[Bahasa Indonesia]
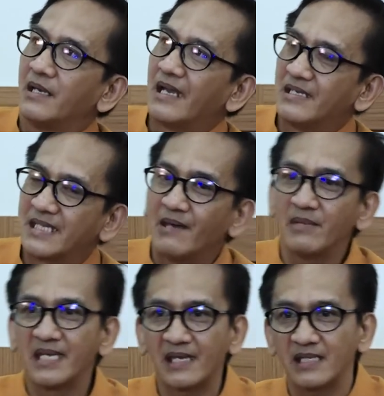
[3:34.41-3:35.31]
Nah saya
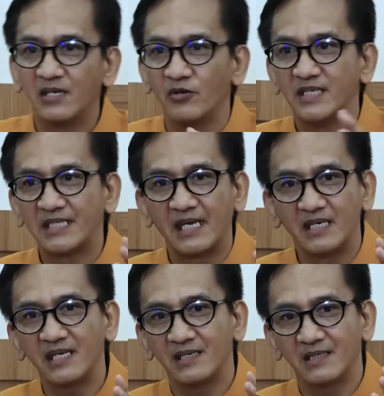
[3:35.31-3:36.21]
melihat Indonesia
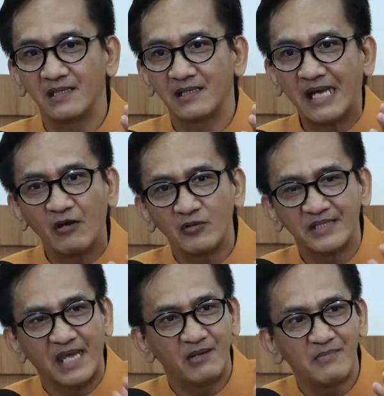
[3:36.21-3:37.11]
ini kalau
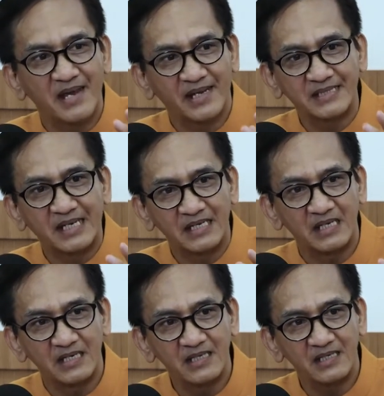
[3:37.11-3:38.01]
kita ibaratkan
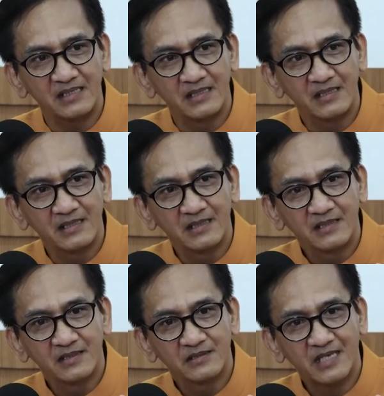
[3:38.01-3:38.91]
ini
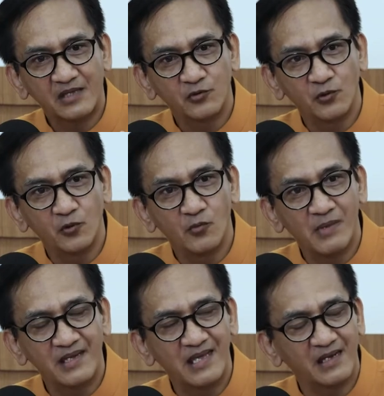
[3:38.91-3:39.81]
satu
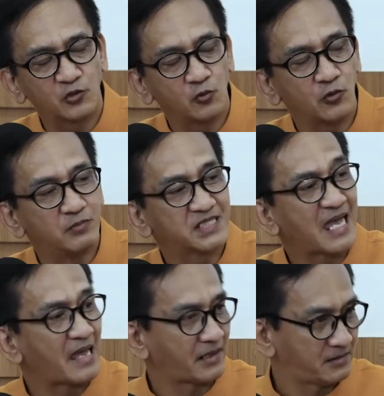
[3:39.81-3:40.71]
rumah yang cukup
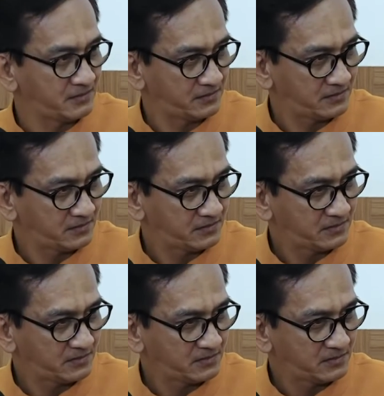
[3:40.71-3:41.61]
besar
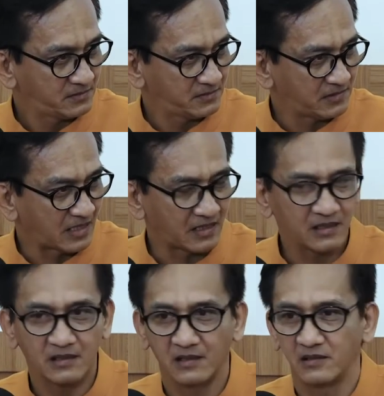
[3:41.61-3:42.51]
ya
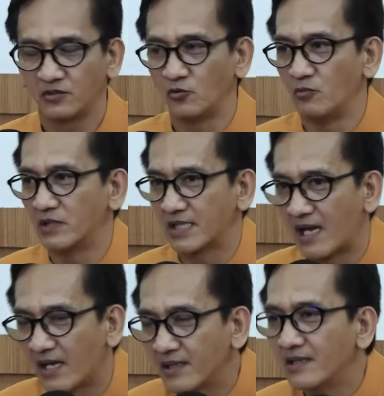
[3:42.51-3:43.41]
cukup
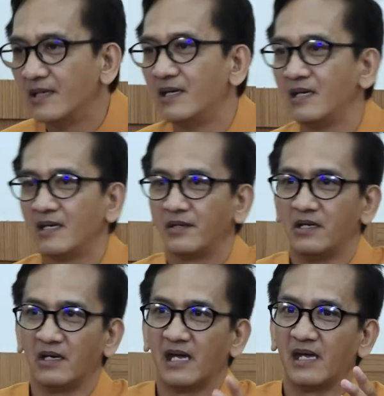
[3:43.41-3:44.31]
besar
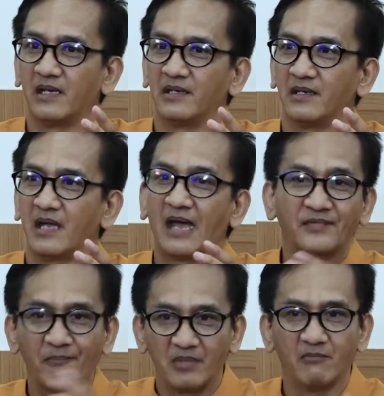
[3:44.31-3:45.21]
dengan
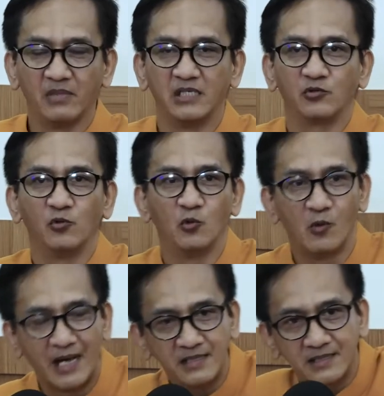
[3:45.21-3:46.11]
atap yang begitu
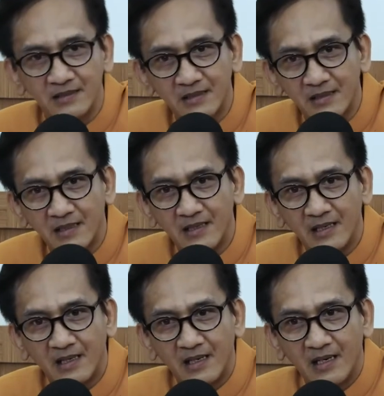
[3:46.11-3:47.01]
luas
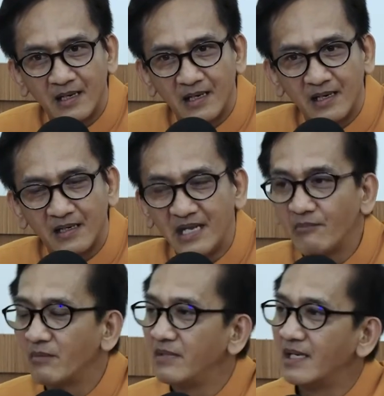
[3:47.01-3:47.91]

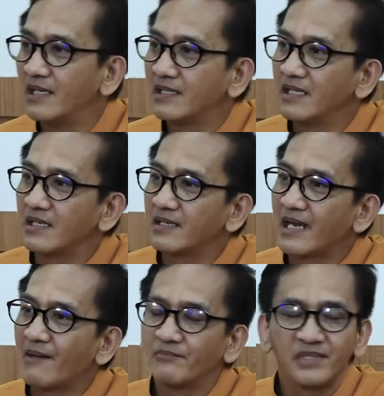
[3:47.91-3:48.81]
dia memiliki
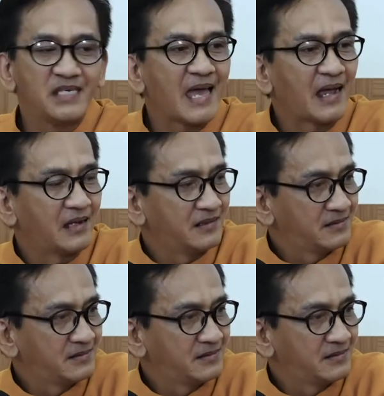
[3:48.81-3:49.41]
enam tiang